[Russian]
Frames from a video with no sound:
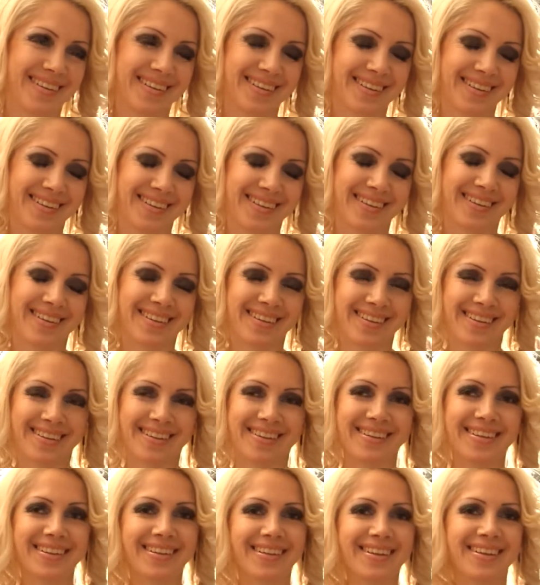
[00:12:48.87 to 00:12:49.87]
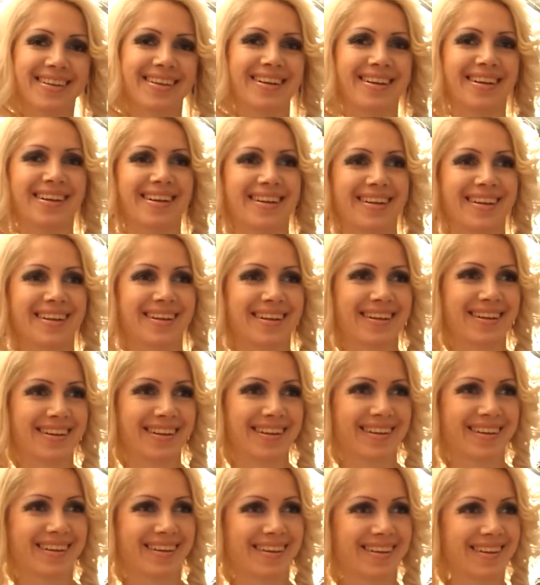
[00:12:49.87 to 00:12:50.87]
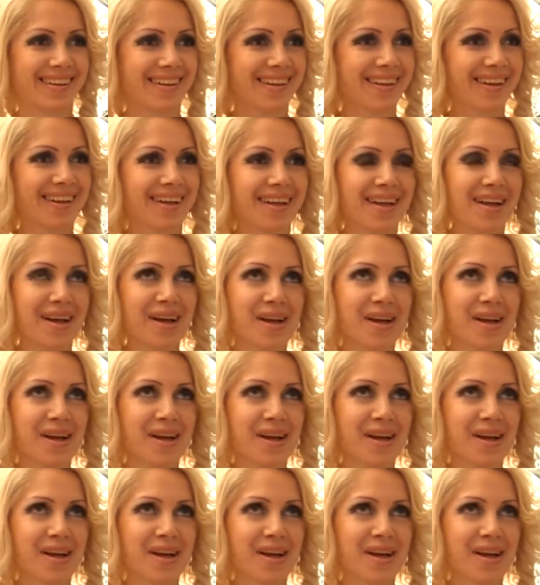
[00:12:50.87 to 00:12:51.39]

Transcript: Отлично. Но мужу эти энзимы понравятся или нет?